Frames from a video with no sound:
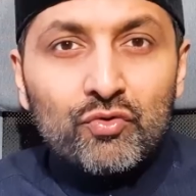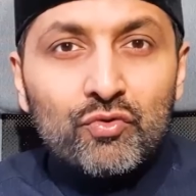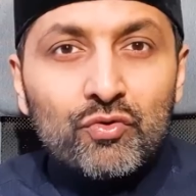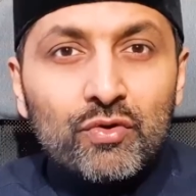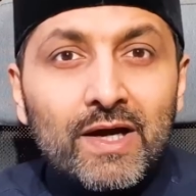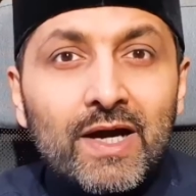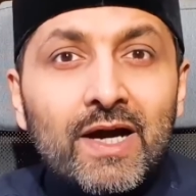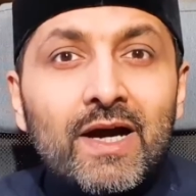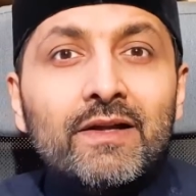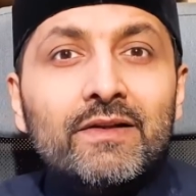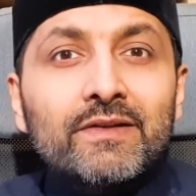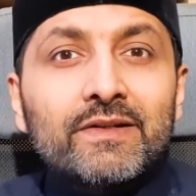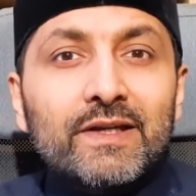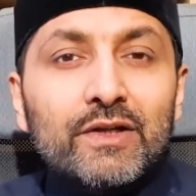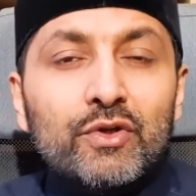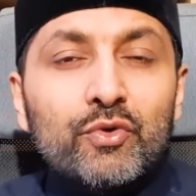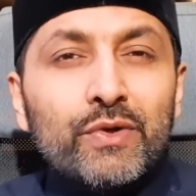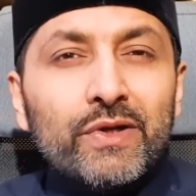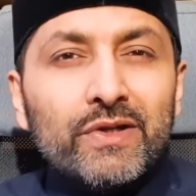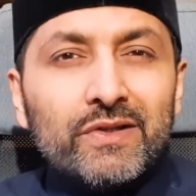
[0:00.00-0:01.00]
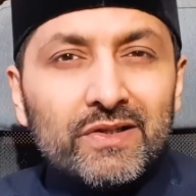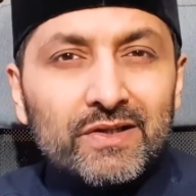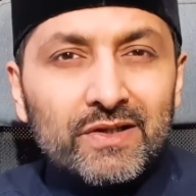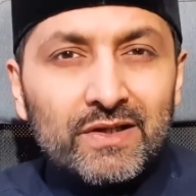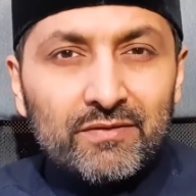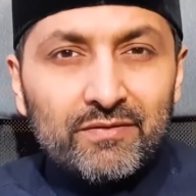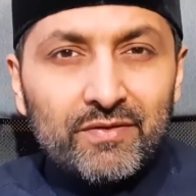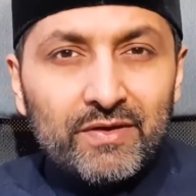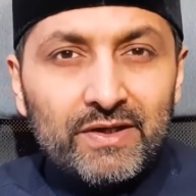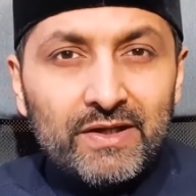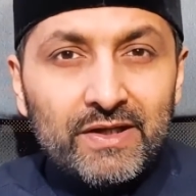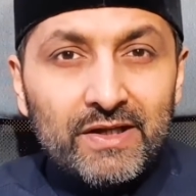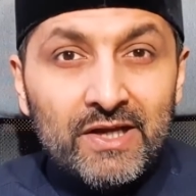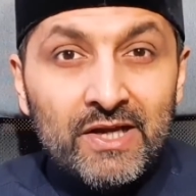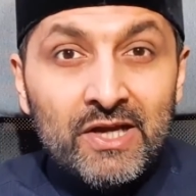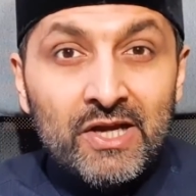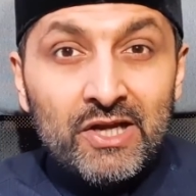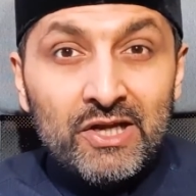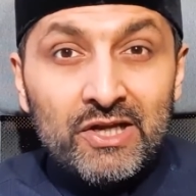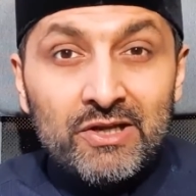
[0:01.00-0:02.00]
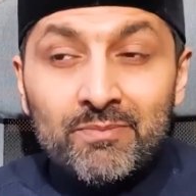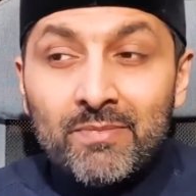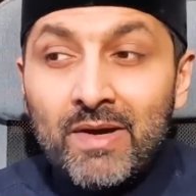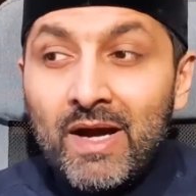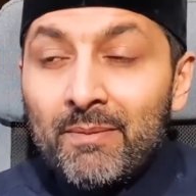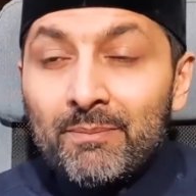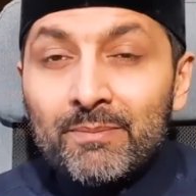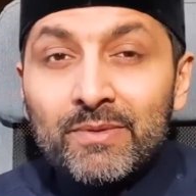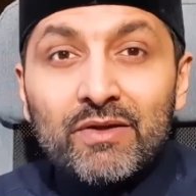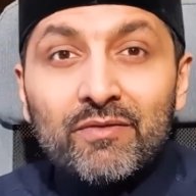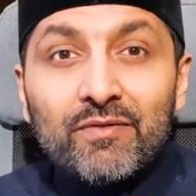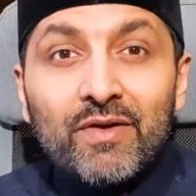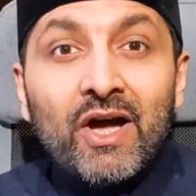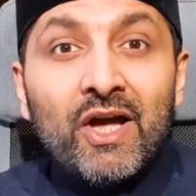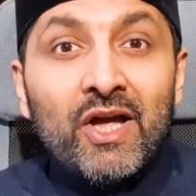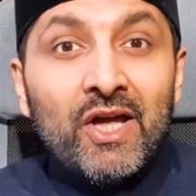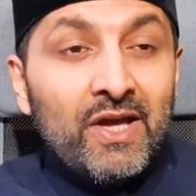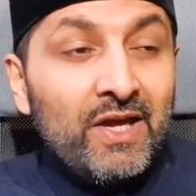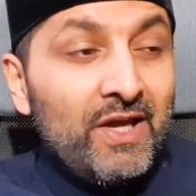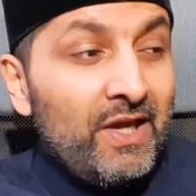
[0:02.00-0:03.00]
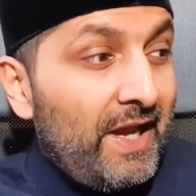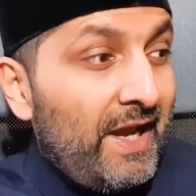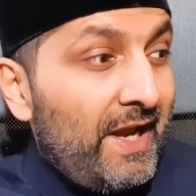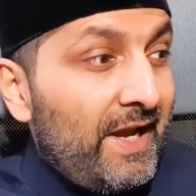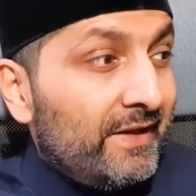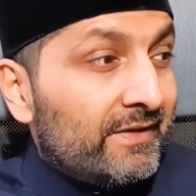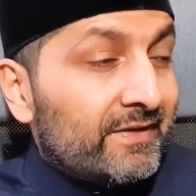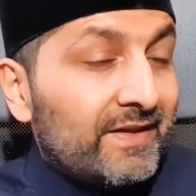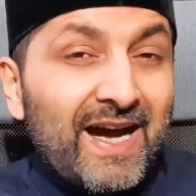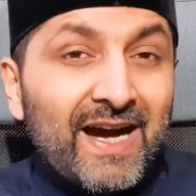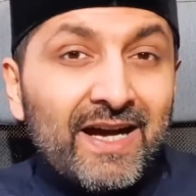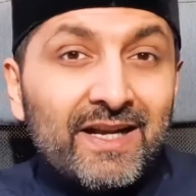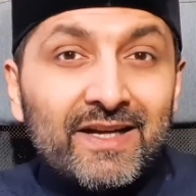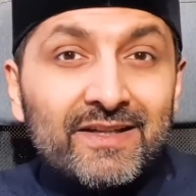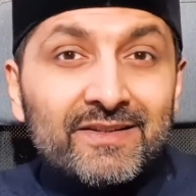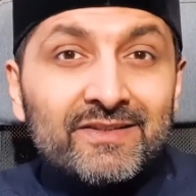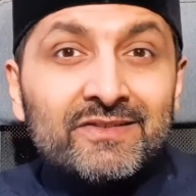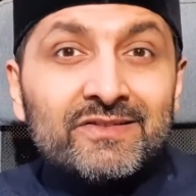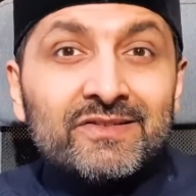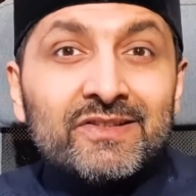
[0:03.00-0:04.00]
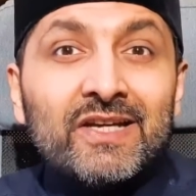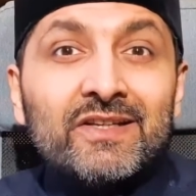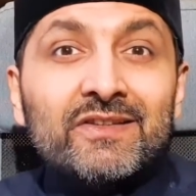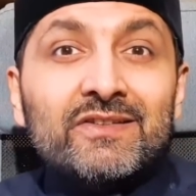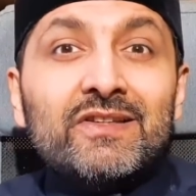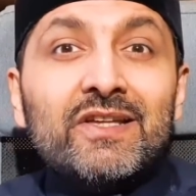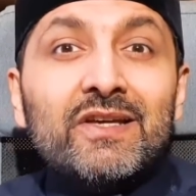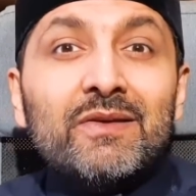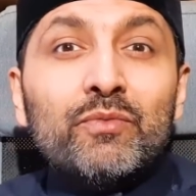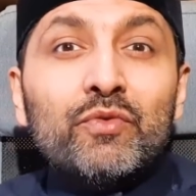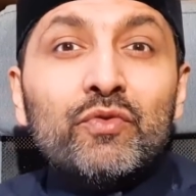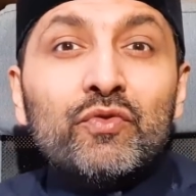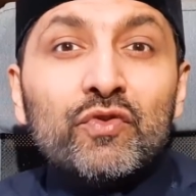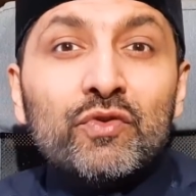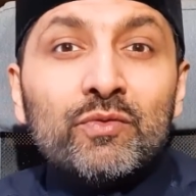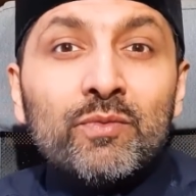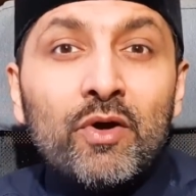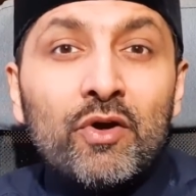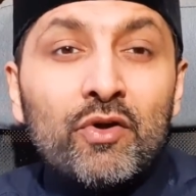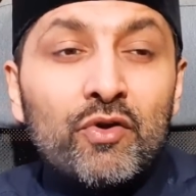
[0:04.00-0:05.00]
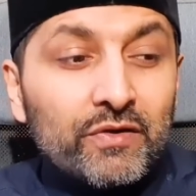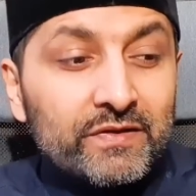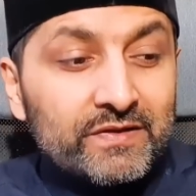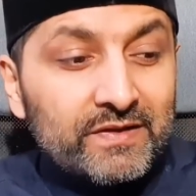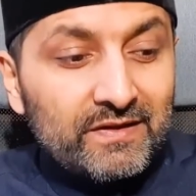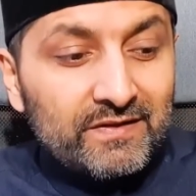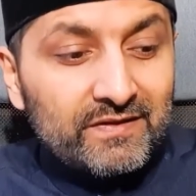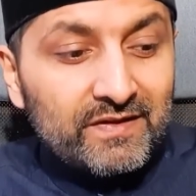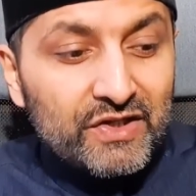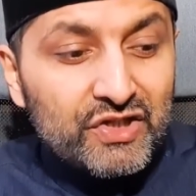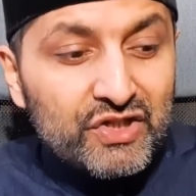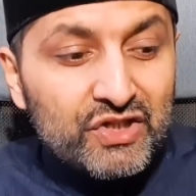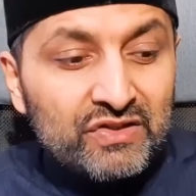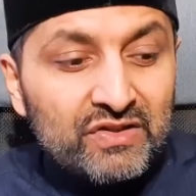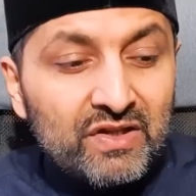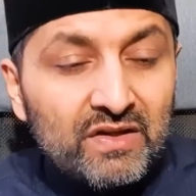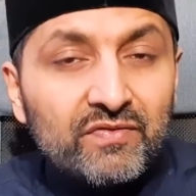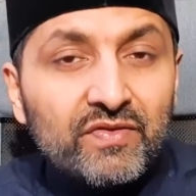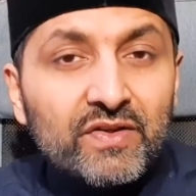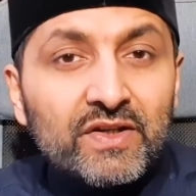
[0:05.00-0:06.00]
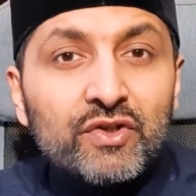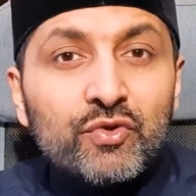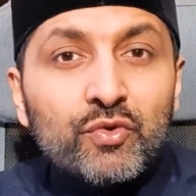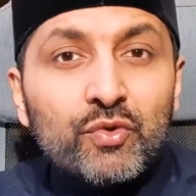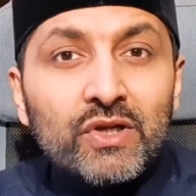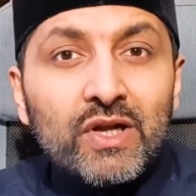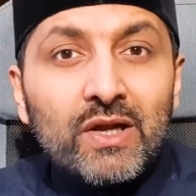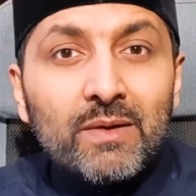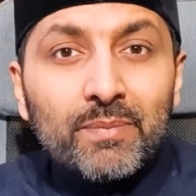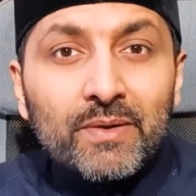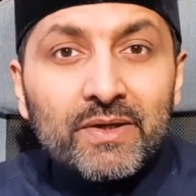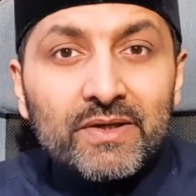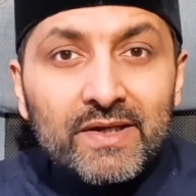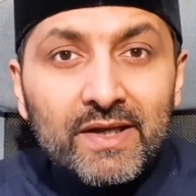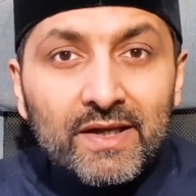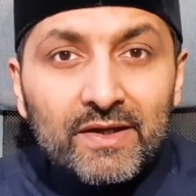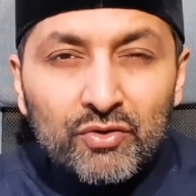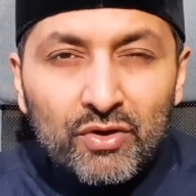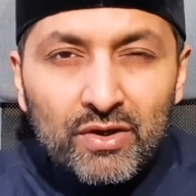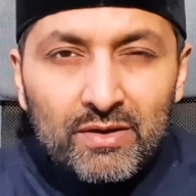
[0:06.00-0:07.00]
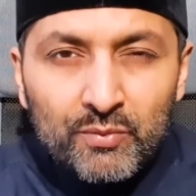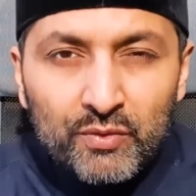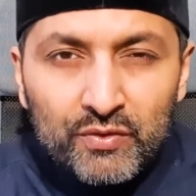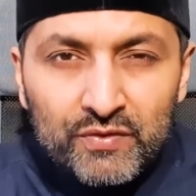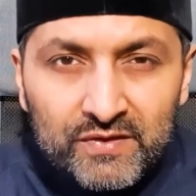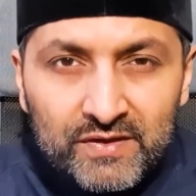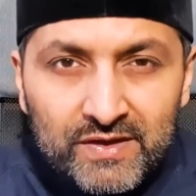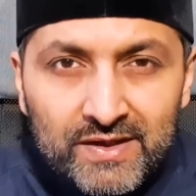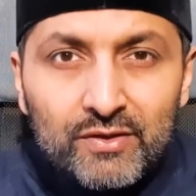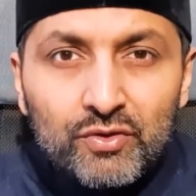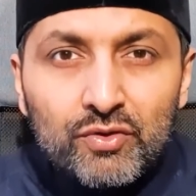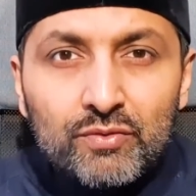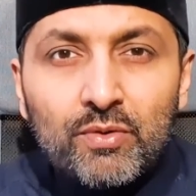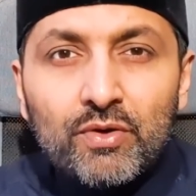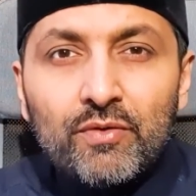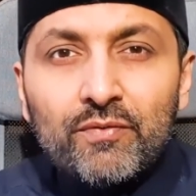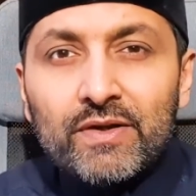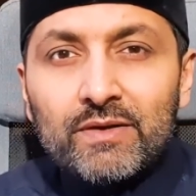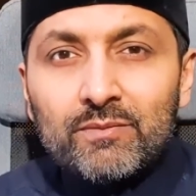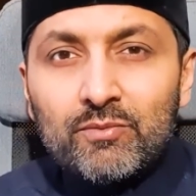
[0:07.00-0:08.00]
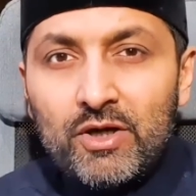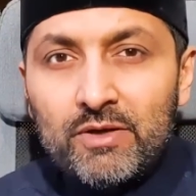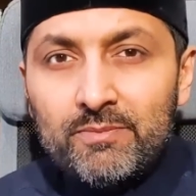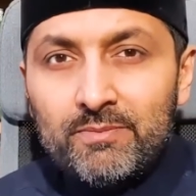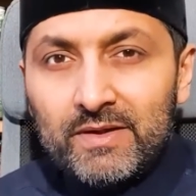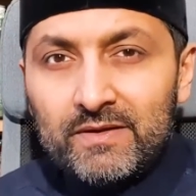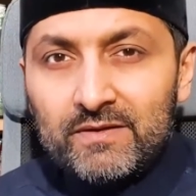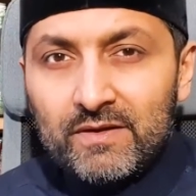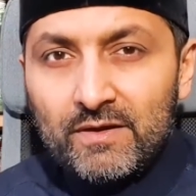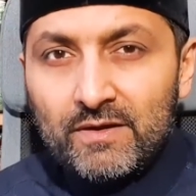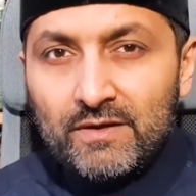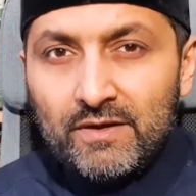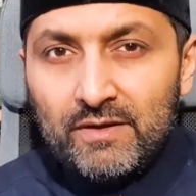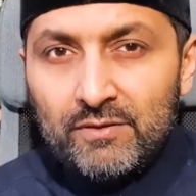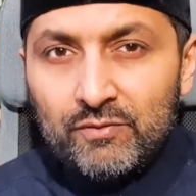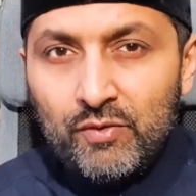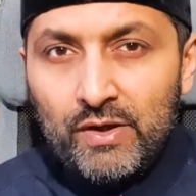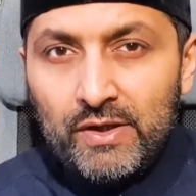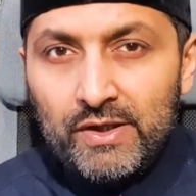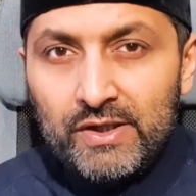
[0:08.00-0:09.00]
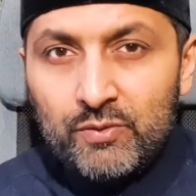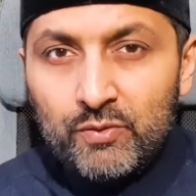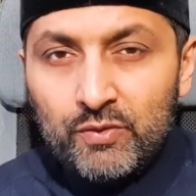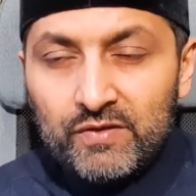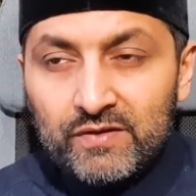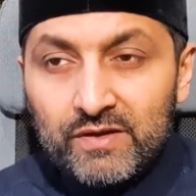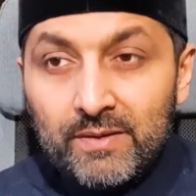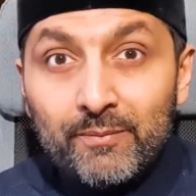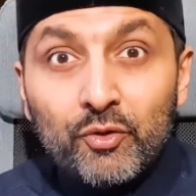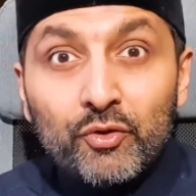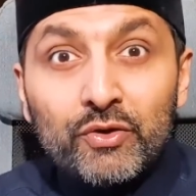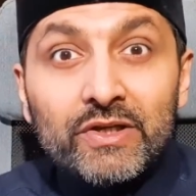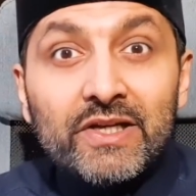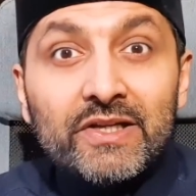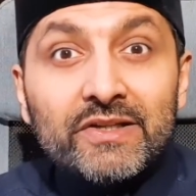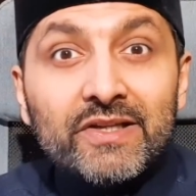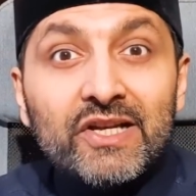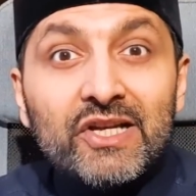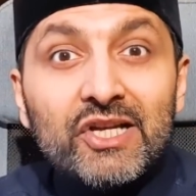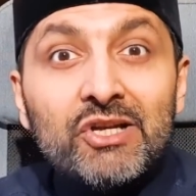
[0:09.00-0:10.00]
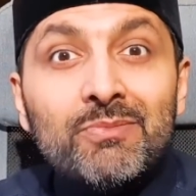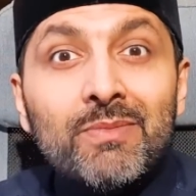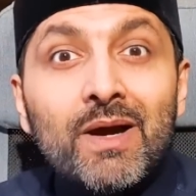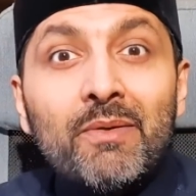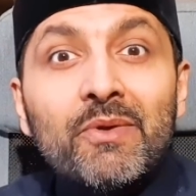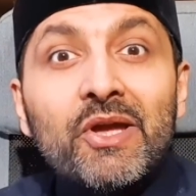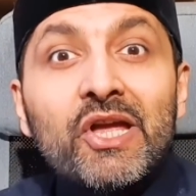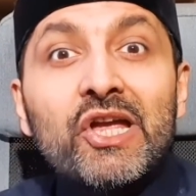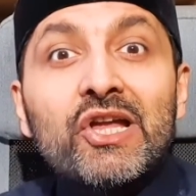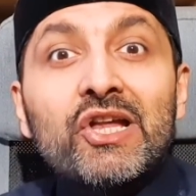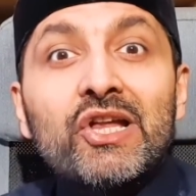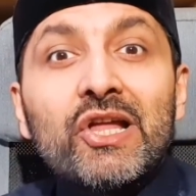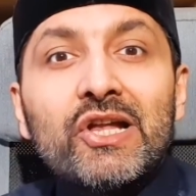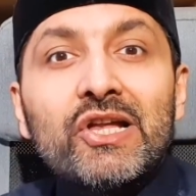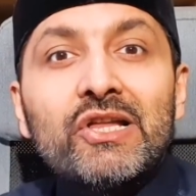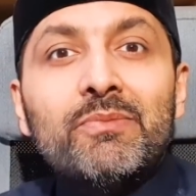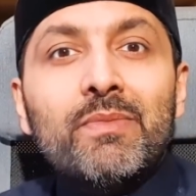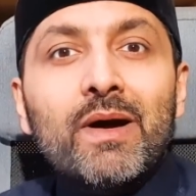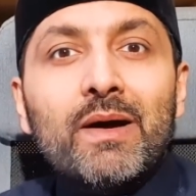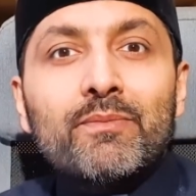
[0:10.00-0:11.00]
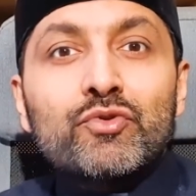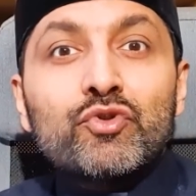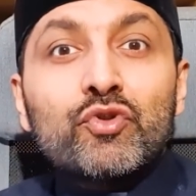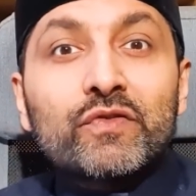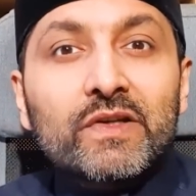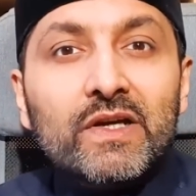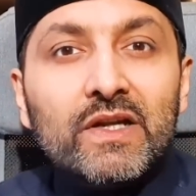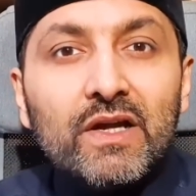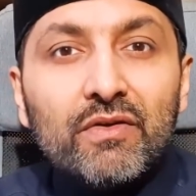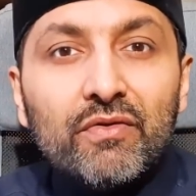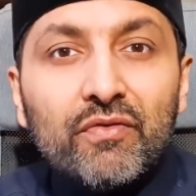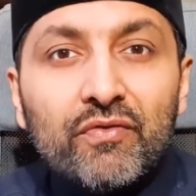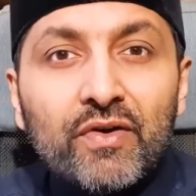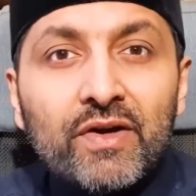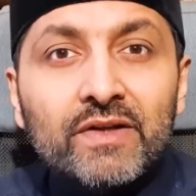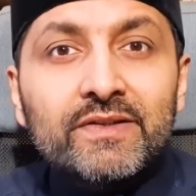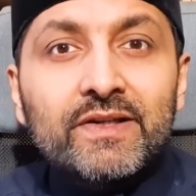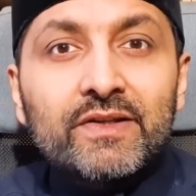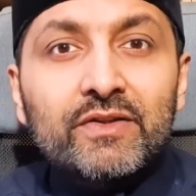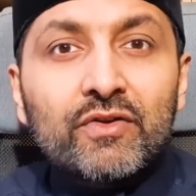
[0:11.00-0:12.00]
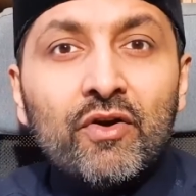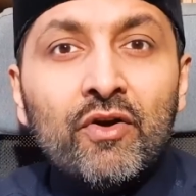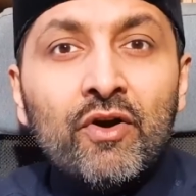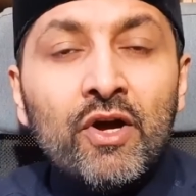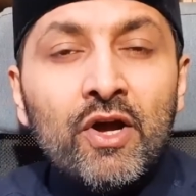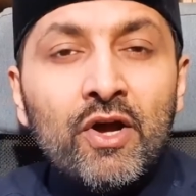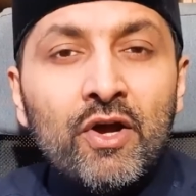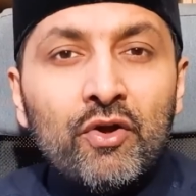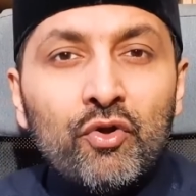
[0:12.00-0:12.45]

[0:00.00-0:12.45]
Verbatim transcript: Coran qui lui a été révélé, l'imam qui va être à la tête des musulmans lorsqu'il s'agit d'effectuer la prière dans la mosquée du prophète Mohammed sallallahu alayhi wa Donc il était l'imam et il est l'imam jusqu'à la fin des temps,